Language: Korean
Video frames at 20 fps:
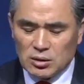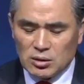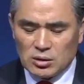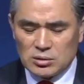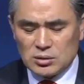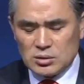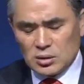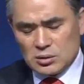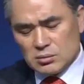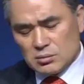
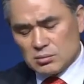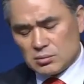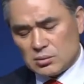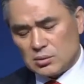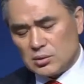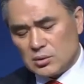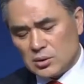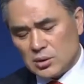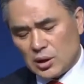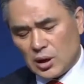어떤
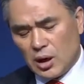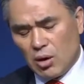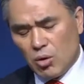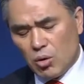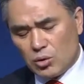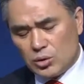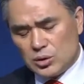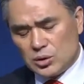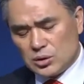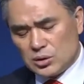
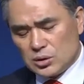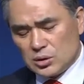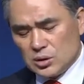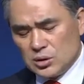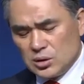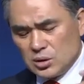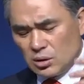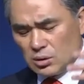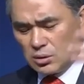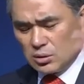어
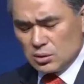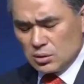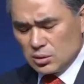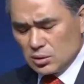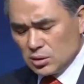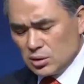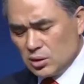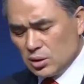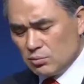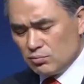
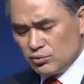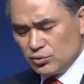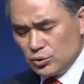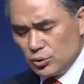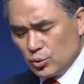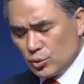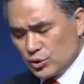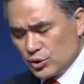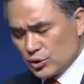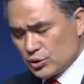이런 이런
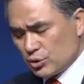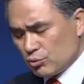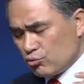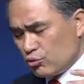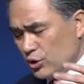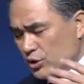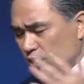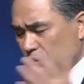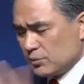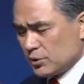분이 오셔서
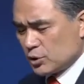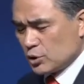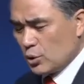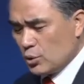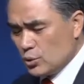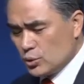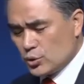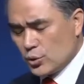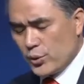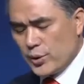우리 집을
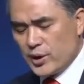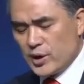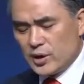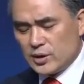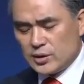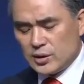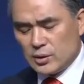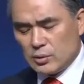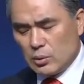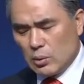
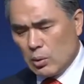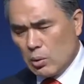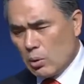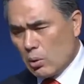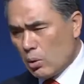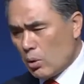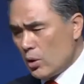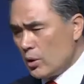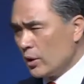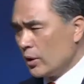청소해야
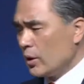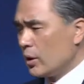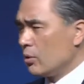되고